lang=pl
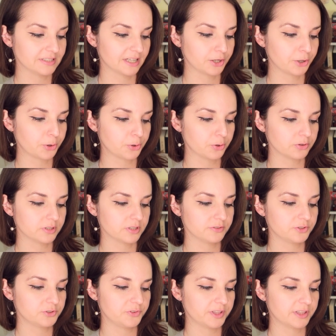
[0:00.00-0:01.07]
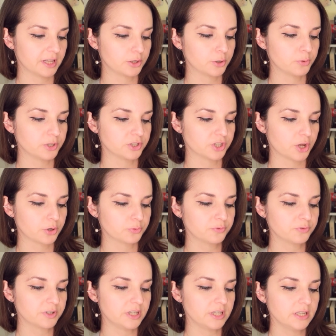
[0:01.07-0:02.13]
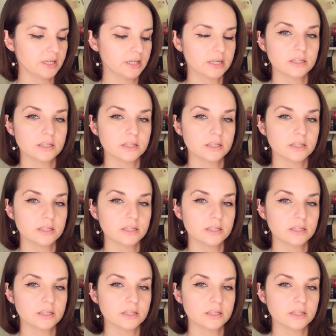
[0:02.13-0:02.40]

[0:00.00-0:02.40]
zagrody w świetle gołej żarówki